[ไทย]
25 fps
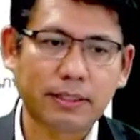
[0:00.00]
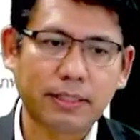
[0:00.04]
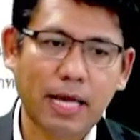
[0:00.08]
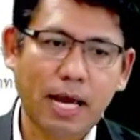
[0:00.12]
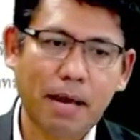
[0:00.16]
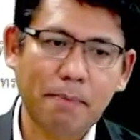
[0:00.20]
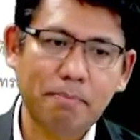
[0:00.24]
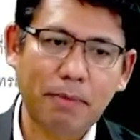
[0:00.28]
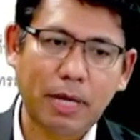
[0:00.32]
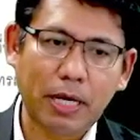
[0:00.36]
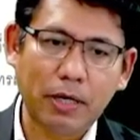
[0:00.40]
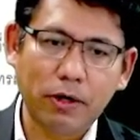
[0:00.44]

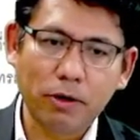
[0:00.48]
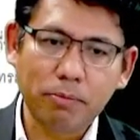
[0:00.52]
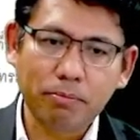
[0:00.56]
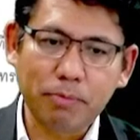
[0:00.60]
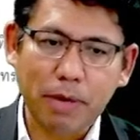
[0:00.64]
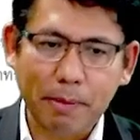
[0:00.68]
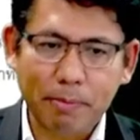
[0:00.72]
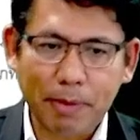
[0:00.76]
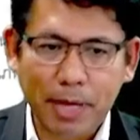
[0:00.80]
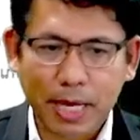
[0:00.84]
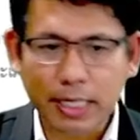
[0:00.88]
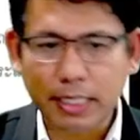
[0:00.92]
นะเป็นรถ
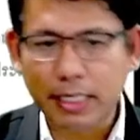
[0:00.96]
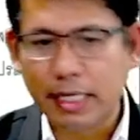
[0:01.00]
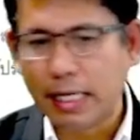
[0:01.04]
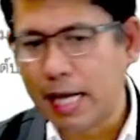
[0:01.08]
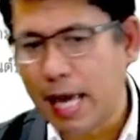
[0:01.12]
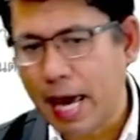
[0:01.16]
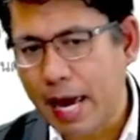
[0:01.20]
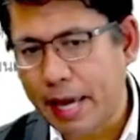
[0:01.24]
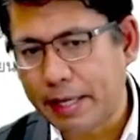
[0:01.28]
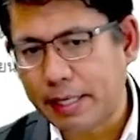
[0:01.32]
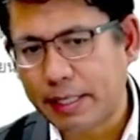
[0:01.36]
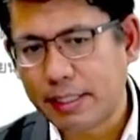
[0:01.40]
ประเภท
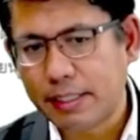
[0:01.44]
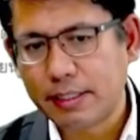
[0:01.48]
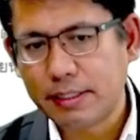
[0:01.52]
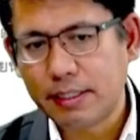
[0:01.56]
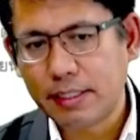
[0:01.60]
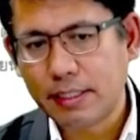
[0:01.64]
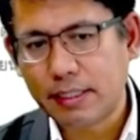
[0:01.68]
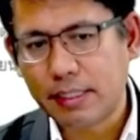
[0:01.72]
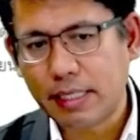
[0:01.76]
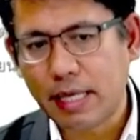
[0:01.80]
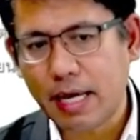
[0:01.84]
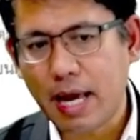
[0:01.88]
อะไร
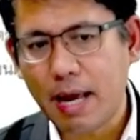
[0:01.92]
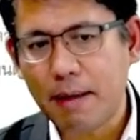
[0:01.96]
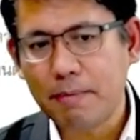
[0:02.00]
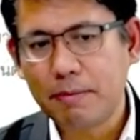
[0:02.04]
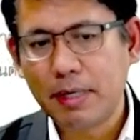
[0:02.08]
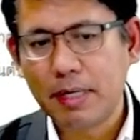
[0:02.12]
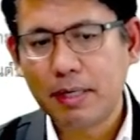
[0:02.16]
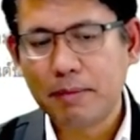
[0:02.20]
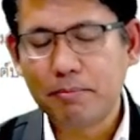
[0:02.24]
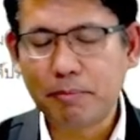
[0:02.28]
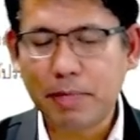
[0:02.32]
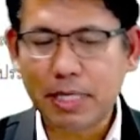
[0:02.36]
นะครับ
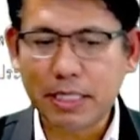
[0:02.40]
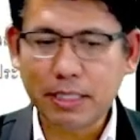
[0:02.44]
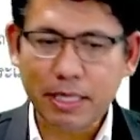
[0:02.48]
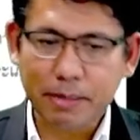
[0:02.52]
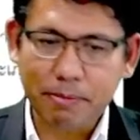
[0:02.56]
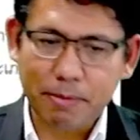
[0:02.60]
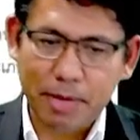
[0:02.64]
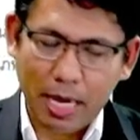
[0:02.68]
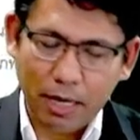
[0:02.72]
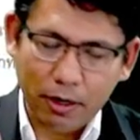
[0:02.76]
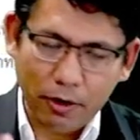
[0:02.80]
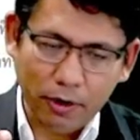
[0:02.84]
มี
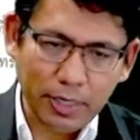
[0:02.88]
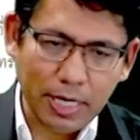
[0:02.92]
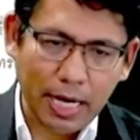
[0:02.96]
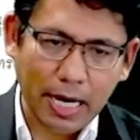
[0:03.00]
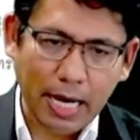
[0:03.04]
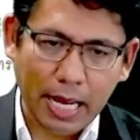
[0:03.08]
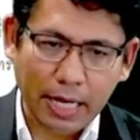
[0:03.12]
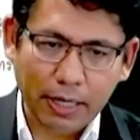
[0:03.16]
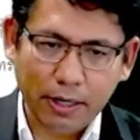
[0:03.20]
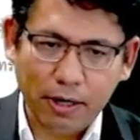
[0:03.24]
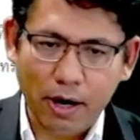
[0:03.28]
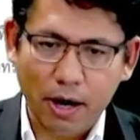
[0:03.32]
ทะเบียนรถ
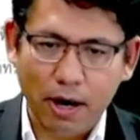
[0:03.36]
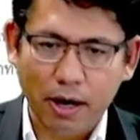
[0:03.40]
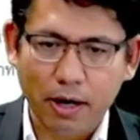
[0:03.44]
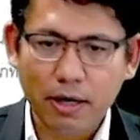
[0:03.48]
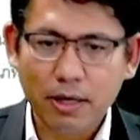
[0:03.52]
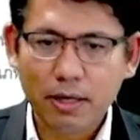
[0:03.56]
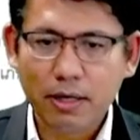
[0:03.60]
อะไรก็